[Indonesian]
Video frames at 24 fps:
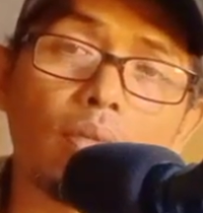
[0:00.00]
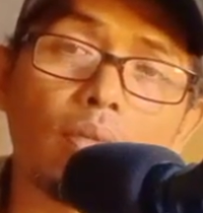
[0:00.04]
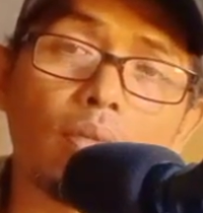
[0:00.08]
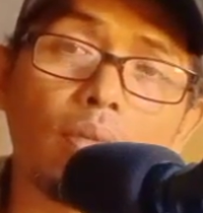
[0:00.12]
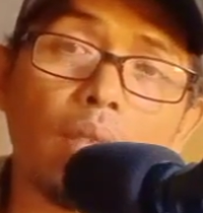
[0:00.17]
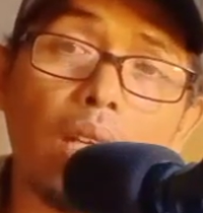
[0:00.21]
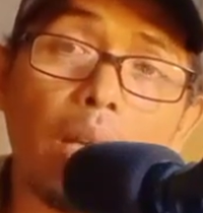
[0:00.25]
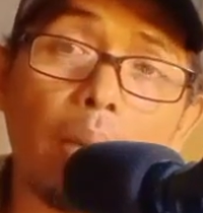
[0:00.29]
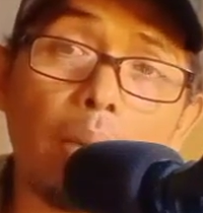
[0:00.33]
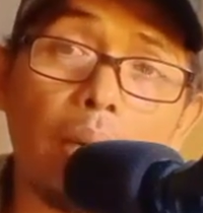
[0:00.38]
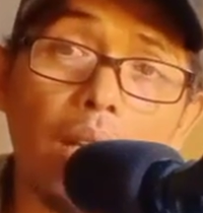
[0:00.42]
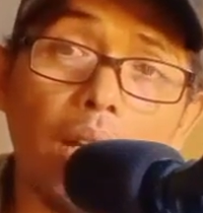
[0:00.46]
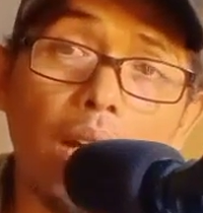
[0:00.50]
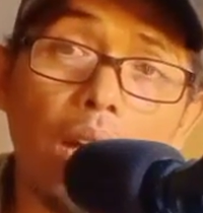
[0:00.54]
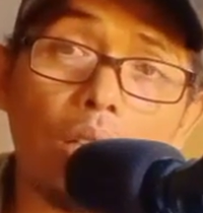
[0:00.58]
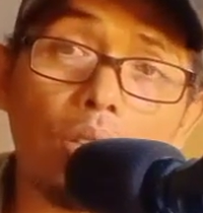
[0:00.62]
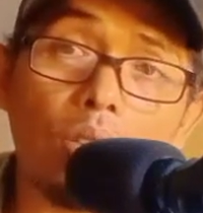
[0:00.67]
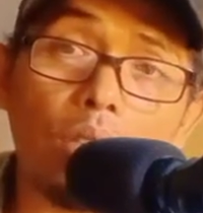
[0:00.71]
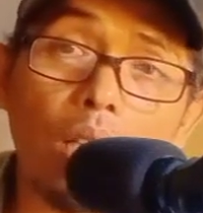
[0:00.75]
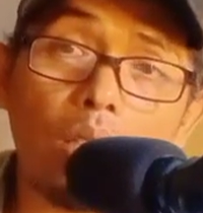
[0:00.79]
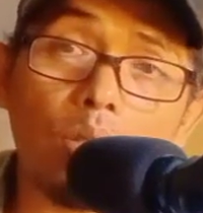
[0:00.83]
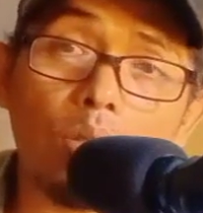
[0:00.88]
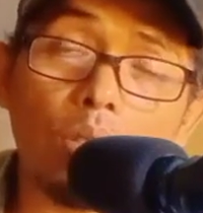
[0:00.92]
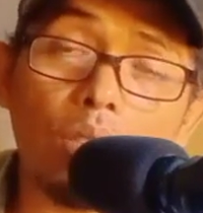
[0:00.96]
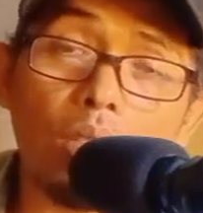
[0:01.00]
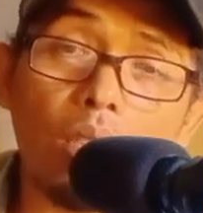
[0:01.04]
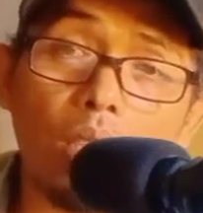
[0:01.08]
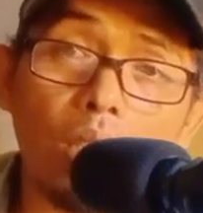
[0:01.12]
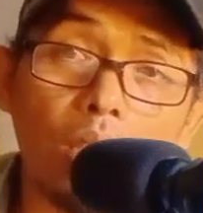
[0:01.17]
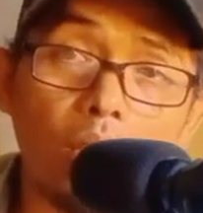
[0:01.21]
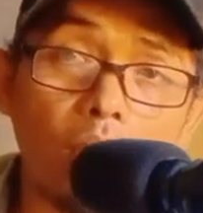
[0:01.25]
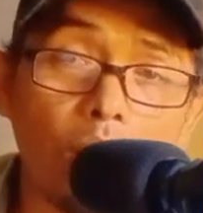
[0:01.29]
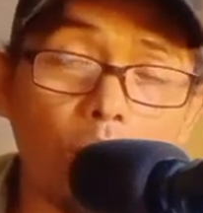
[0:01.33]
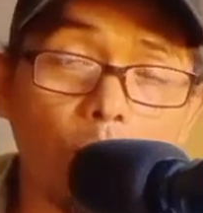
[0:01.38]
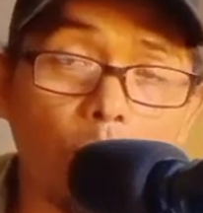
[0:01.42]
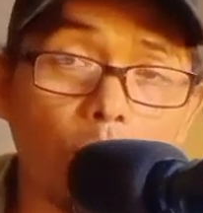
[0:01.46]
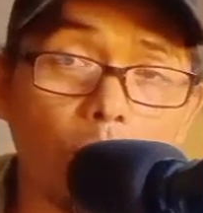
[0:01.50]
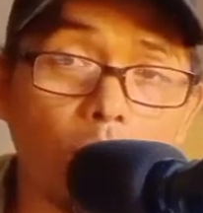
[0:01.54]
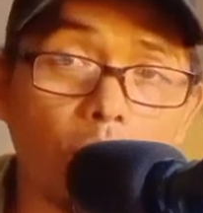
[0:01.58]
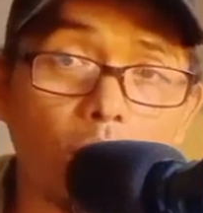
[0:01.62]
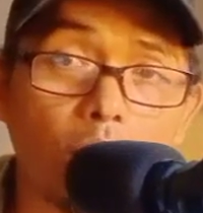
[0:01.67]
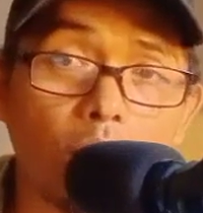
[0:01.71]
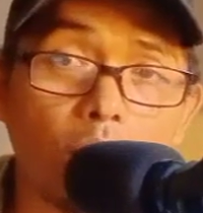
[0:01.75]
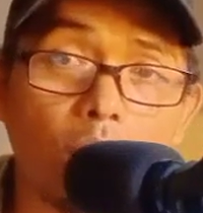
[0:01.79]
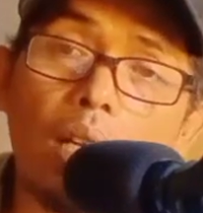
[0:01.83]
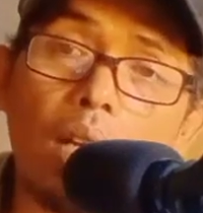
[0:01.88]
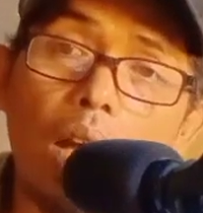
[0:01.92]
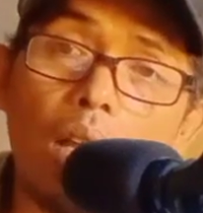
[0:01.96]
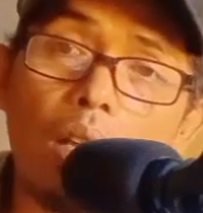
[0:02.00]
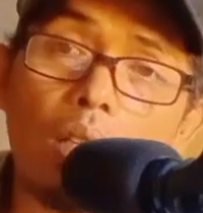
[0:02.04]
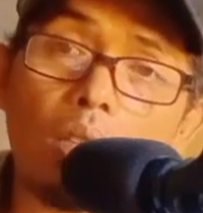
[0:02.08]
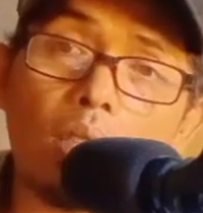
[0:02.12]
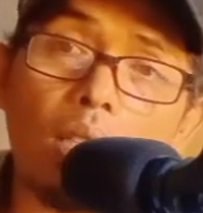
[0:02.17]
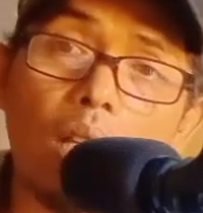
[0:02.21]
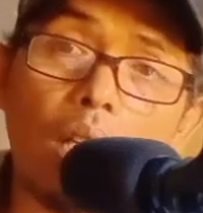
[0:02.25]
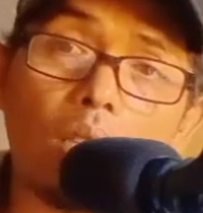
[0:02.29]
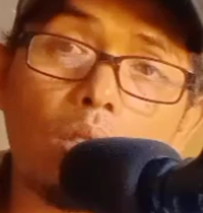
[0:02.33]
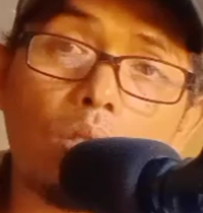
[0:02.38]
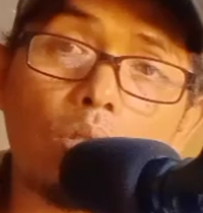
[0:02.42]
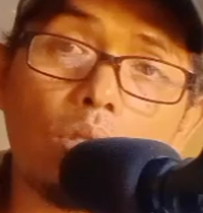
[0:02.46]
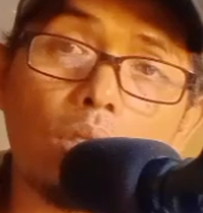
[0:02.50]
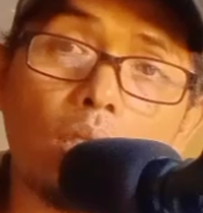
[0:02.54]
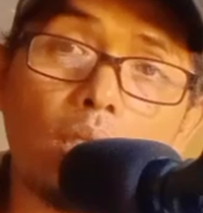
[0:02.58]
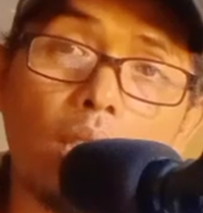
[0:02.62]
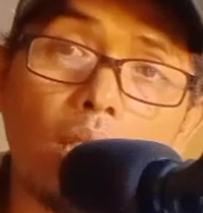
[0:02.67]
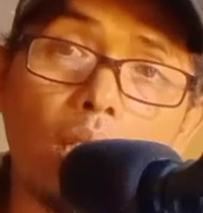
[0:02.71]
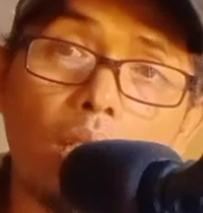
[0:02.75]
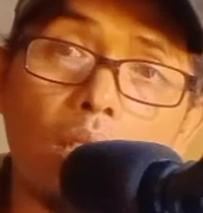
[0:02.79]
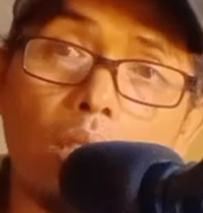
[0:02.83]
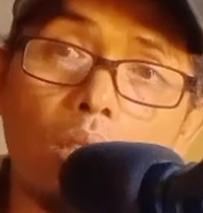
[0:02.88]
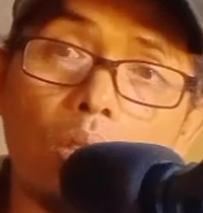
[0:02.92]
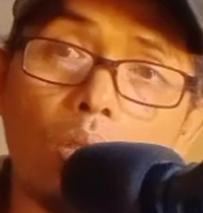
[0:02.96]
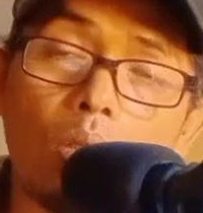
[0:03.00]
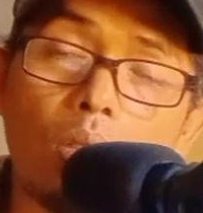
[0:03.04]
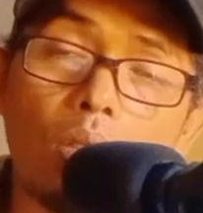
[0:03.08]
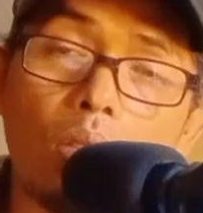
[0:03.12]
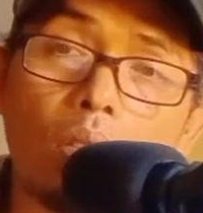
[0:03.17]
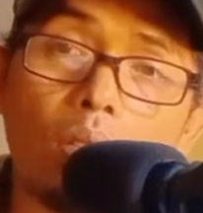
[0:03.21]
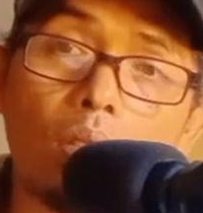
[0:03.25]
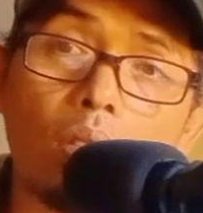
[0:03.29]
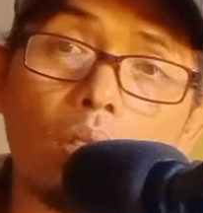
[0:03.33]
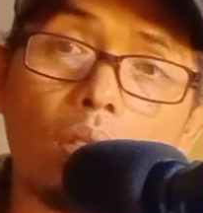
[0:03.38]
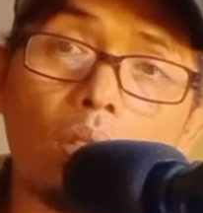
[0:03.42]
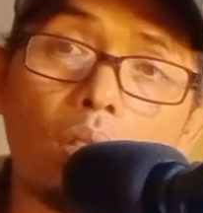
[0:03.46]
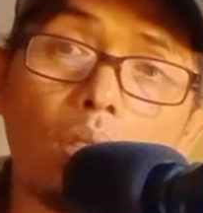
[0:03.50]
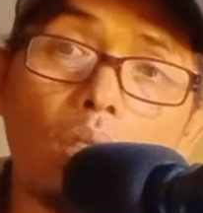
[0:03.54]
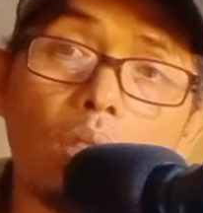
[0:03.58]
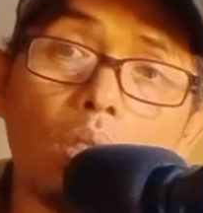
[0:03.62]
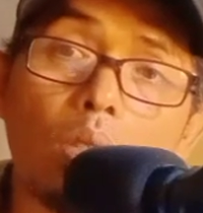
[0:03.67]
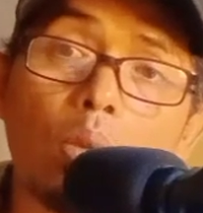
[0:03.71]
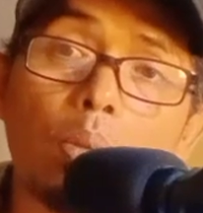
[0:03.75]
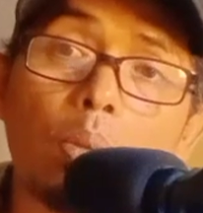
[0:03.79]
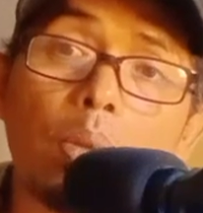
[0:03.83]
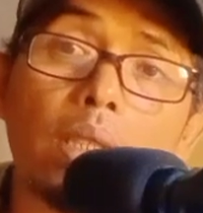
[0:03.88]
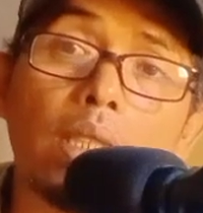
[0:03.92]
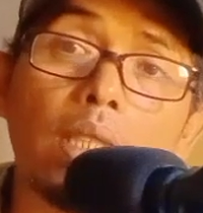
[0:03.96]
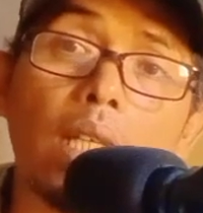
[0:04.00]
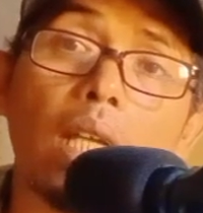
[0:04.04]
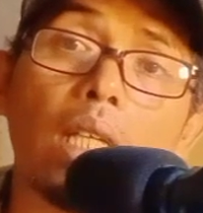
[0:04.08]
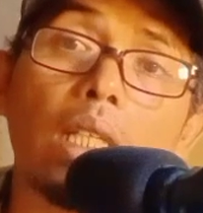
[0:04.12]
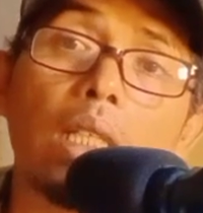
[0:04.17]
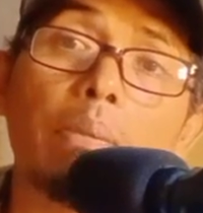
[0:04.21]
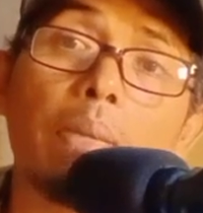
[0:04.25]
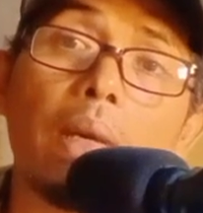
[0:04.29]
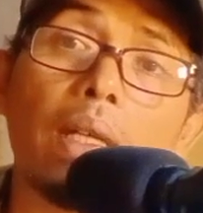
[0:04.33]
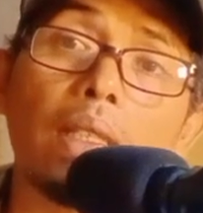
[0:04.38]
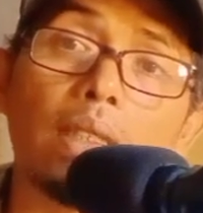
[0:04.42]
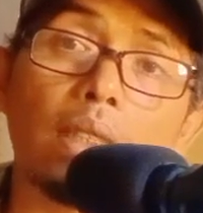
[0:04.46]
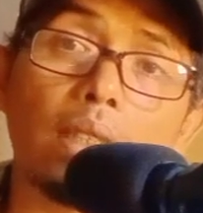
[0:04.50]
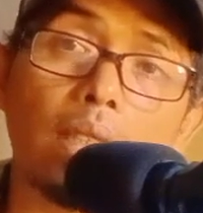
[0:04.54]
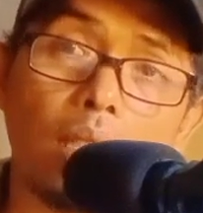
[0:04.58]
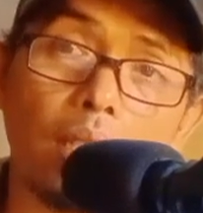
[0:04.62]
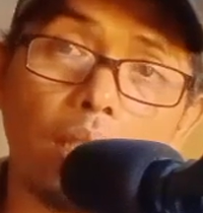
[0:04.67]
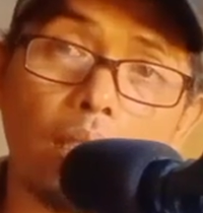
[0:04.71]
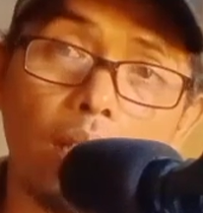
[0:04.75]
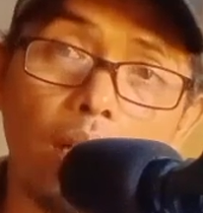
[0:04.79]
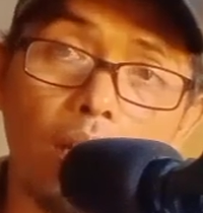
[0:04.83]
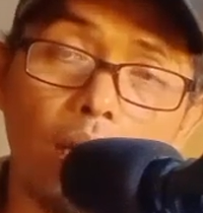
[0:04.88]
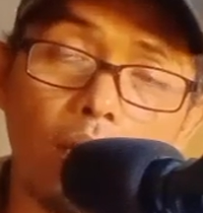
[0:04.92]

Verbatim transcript: Bagaimana kalau 100 triliun? Kalau 100 triliun itu bisa 5 truk.